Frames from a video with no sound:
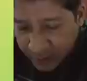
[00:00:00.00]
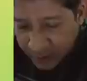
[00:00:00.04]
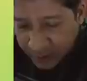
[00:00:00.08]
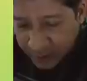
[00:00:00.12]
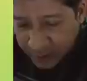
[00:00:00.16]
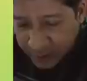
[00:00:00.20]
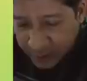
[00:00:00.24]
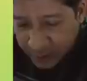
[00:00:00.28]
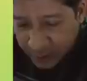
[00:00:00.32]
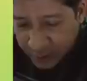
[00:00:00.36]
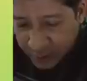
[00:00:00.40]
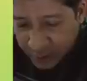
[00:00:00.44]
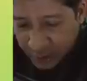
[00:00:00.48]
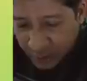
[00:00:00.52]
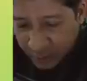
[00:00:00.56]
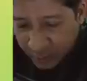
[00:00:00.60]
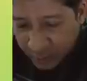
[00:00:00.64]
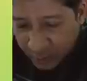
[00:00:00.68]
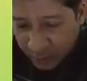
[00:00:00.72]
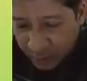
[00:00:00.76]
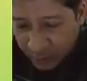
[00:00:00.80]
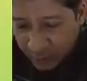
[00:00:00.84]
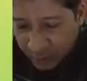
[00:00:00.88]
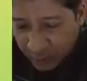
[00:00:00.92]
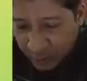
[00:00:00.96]
Third choice ko
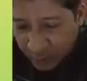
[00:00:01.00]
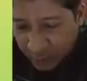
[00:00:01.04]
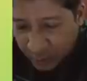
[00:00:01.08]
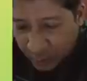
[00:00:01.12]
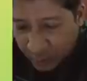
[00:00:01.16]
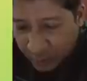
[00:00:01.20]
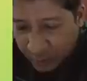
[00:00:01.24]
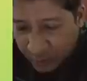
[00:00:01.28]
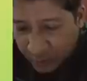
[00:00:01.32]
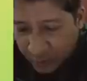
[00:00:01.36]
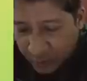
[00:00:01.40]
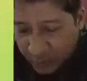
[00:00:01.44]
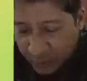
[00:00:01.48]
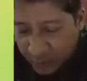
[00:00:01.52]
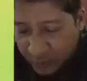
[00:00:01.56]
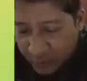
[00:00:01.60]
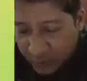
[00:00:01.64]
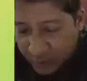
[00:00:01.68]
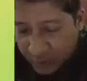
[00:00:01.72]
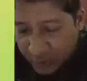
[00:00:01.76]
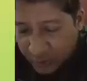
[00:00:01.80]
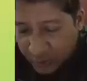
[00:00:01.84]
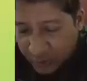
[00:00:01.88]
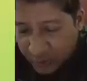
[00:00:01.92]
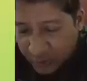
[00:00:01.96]
po yung numero
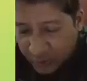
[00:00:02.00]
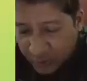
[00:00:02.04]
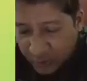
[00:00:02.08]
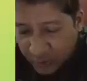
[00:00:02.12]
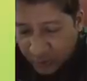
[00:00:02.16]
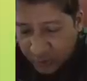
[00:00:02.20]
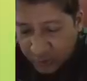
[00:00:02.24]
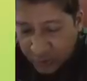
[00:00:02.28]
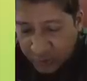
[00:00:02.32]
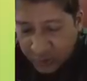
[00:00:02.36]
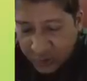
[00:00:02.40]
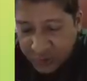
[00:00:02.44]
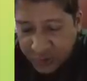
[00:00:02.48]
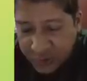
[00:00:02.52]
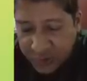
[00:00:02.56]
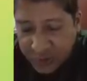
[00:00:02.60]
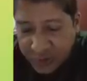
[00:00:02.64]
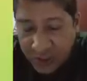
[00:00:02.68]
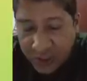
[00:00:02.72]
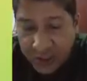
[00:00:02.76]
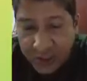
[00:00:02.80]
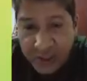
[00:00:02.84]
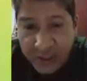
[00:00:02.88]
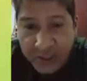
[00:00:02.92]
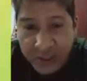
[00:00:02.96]

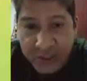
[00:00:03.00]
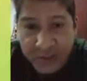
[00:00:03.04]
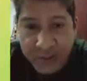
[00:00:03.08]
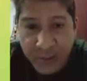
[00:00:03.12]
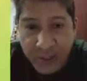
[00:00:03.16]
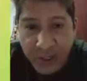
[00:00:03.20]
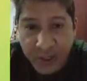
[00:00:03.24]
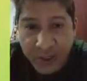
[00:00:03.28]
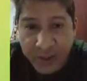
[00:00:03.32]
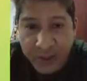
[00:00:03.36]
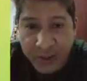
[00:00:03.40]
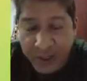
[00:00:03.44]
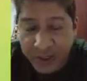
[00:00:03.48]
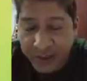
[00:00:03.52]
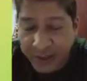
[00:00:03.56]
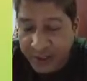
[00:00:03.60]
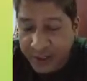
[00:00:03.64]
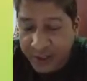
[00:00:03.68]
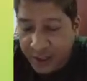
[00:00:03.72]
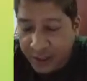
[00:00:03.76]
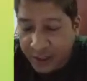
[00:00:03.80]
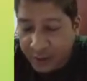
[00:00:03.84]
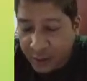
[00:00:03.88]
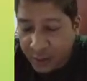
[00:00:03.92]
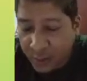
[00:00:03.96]
6, magandang
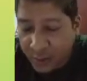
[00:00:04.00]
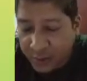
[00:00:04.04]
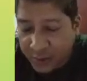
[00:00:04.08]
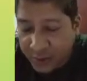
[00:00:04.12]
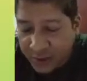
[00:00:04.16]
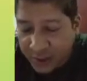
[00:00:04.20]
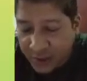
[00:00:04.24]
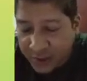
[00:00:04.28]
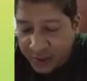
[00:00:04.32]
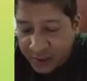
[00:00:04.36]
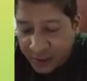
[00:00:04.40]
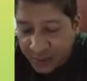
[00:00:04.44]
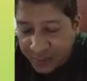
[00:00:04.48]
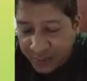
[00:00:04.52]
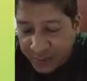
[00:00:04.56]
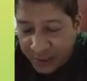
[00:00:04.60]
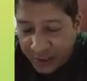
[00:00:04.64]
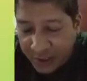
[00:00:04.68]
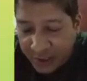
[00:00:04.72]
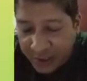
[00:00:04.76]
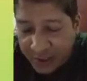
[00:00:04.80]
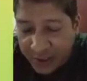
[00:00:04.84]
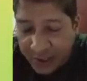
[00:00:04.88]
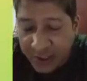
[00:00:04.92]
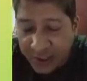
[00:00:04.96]
diablo. Number 6,
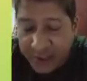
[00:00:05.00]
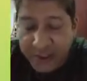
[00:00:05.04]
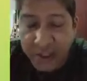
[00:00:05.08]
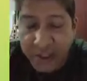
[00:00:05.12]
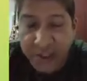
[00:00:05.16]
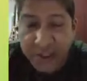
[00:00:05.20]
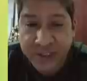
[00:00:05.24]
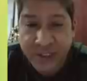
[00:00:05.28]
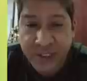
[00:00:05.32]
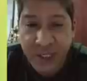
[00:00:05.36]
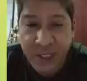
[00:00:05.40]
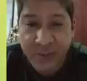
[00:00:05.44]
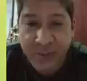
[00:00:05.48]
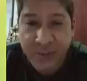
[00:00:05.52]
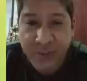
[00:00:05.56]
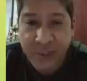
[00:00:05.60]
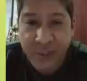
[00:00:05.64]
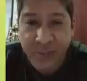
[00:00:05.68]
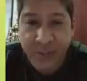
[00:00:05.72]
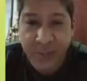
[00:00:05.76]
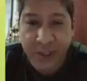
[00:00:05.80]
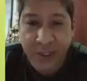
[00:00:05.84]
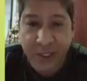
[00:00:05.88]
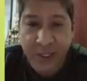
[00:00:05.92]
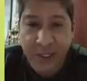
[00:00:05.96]
Amelia. Nasa kay
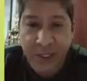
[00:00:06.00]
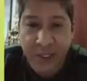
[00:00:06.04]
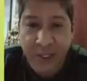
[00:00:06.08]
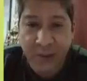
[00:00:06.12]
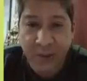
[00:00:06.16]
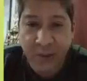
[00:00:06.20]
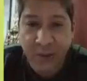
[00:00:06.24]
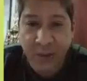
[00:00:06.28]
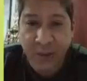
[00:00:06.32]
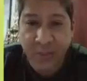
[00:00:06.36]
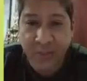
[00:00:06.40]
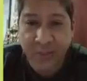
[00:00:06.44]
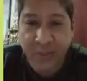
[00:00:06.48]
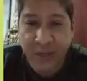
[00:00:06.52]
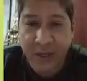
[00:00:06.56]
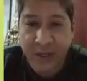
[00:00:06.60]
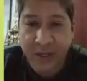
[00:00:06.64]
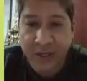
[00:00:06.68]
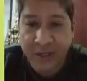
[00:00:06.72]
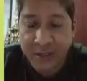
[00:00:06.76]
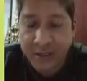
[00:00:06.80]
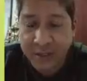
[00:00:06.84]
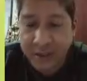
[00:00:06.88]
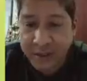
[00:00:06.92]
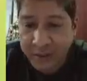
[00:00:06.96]
JP
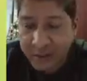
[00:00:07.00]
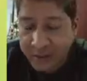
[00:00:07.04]
Villanueva.